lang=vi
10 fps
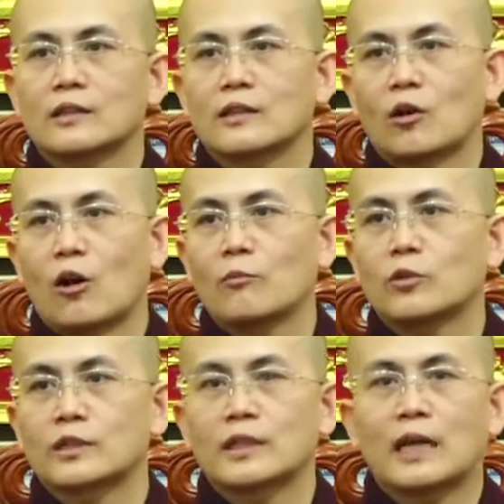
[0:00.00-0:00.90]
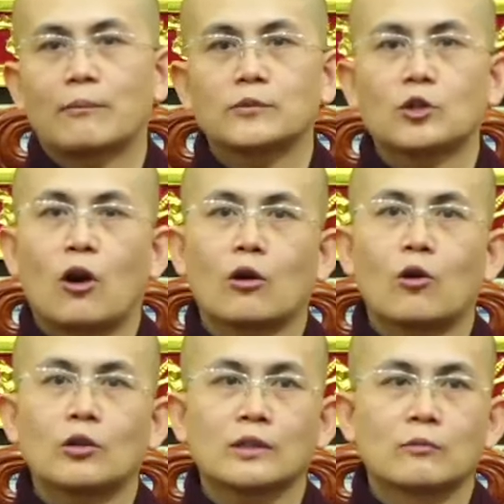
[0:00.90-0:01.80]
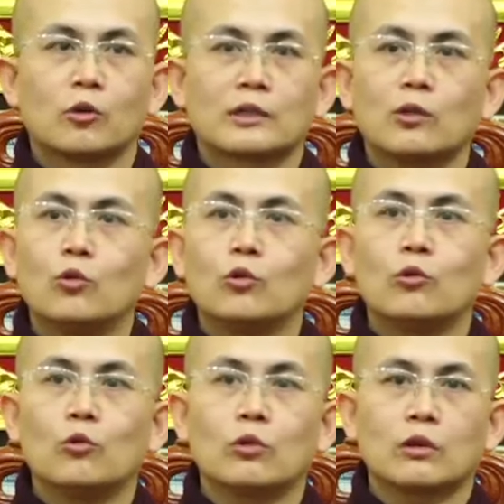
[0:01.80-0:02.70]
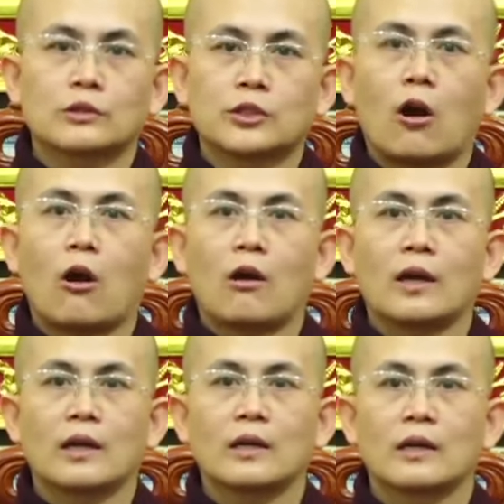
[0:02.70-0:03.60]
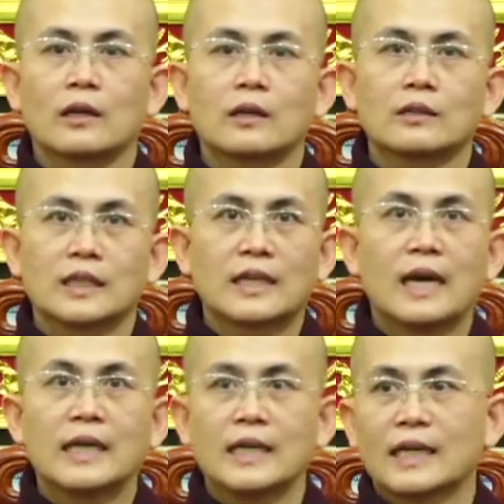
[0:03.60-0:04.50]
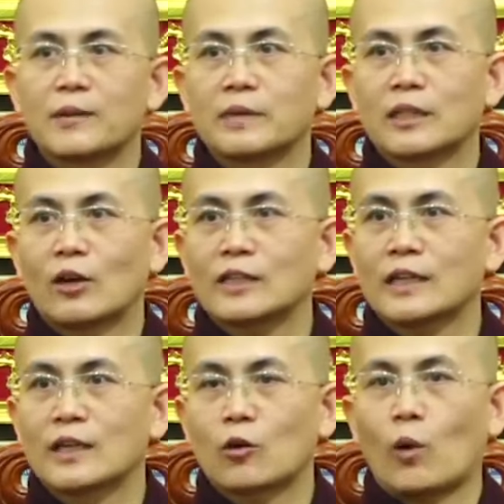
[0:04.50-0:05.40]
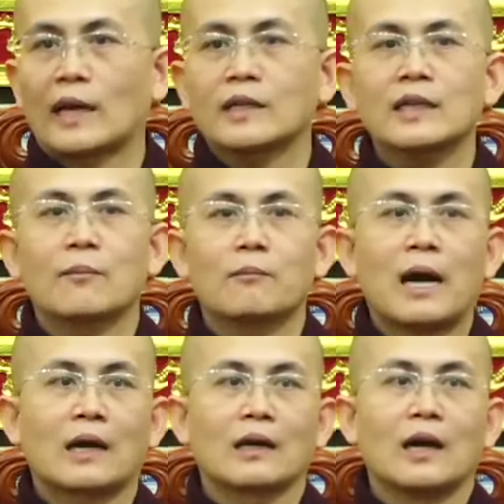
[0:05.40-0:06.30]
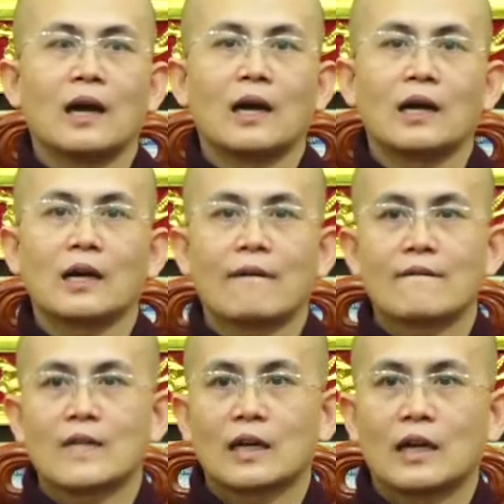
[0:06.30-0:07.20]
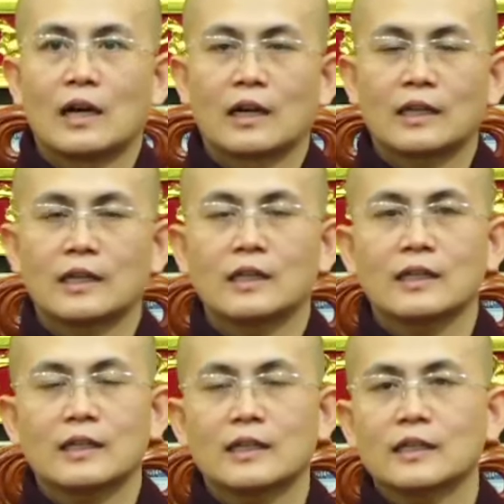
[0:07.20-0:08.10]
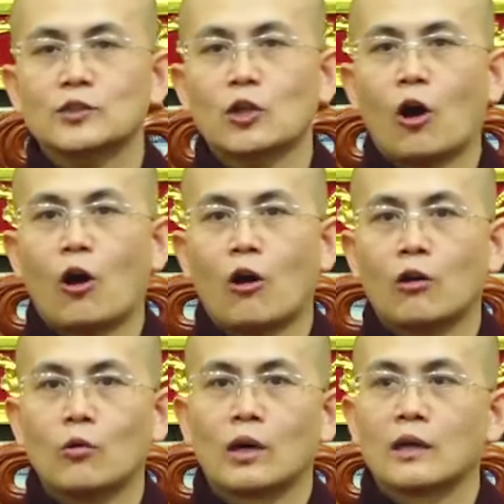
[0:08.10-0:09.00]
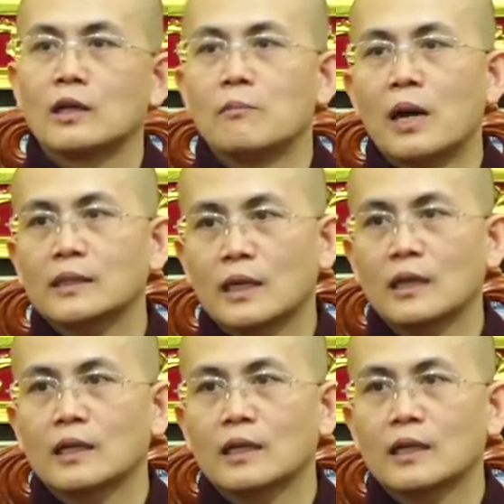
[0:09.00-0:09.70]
có một cái nắm cho cốt một cái hũ hũ cho thì đấy mình có thể quán niệm bằng à, cái cái cái cho của người mất đấy